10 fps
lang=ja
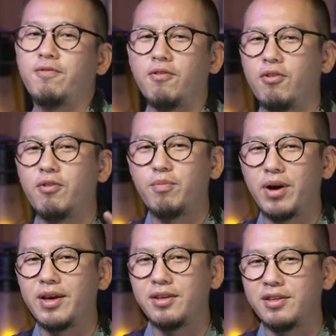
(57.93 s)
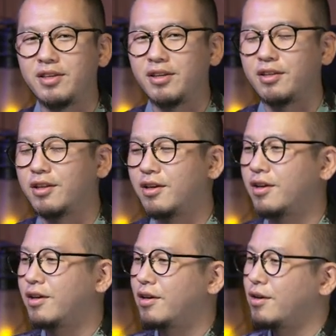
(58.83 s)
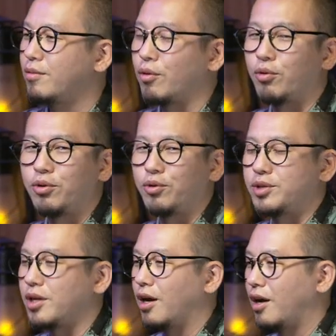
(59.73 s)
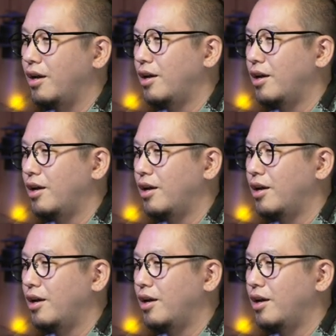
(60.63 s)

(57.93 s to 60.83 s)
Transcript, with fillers: 4xe こういう表示が